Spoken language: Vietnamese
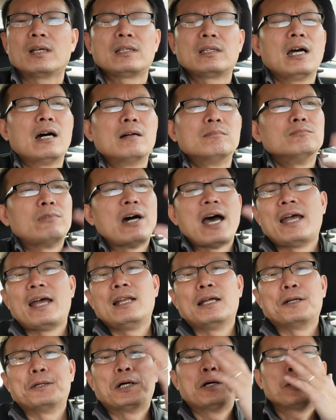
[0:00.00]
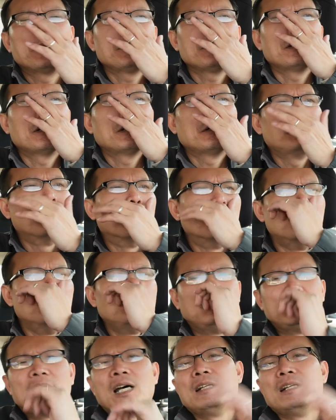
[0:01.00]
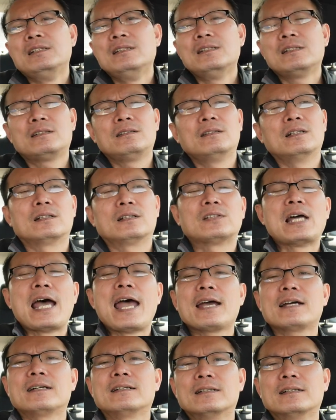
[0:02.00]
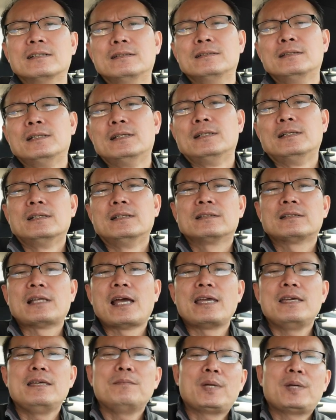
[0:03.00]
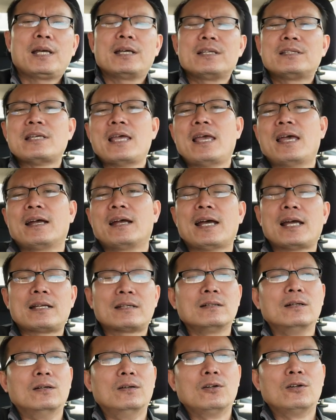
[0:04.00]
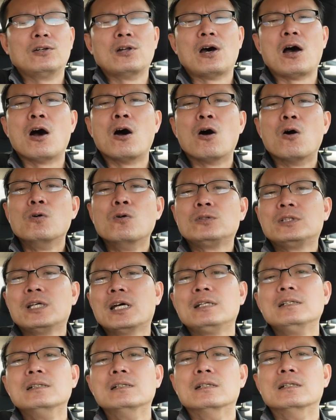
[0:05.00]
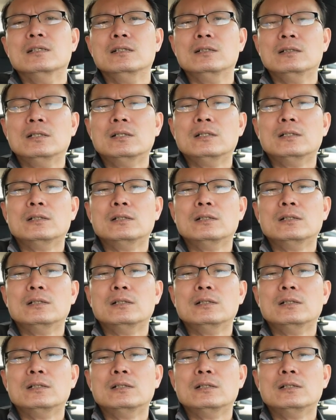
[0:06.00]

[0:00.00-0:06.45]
chứ không phải là nói ờ, đụng tới nước ờ, tác rồi thấy mấy cái xe khách rồi nó nổ chết người